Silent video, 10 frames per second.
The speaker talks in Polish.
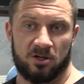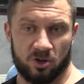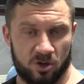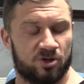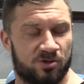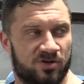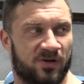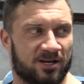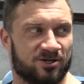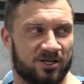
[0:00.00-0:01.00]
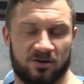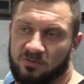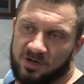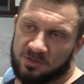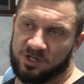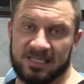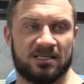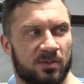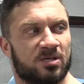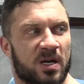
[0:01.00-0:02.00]
no to o czym świadczy? No uważam, że
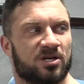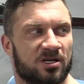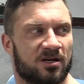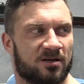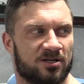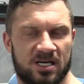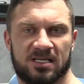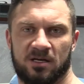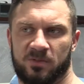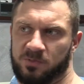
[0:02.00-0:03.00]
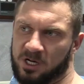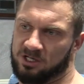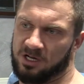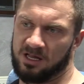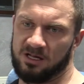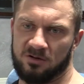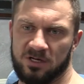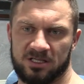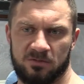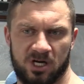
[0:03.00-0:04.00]
jest niebezpieczny, że jest niebezpieczny, ale no
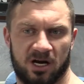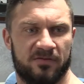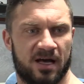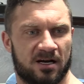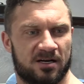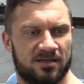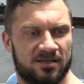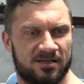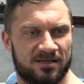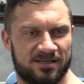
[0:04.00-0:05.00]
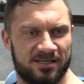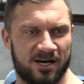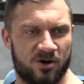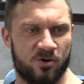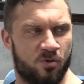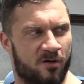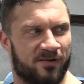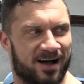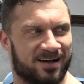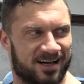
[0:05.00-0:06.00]
nie jestem ciekaw jak y, jego
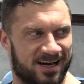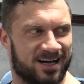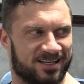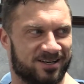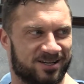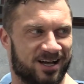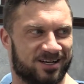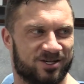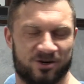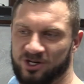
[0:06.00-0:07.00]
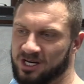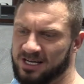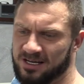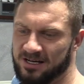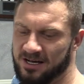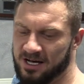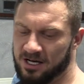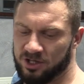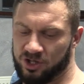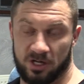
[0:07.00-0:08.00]
głowa, charakter, tak? Czy on się nie,
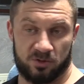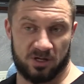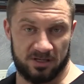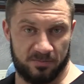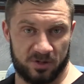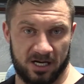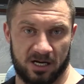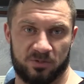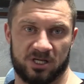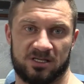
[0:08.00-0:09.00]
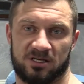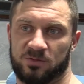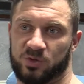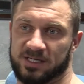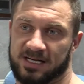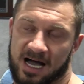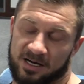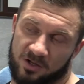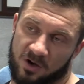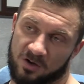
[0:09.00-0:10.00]
czy na przykład nie przegra przez, przez
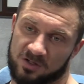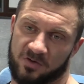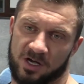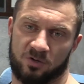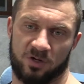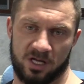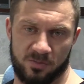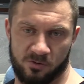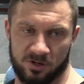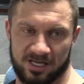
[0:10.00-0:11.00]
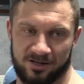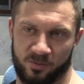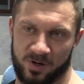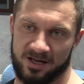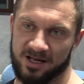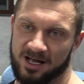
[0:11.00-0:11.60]
cardio swoje, które nie było za dobre,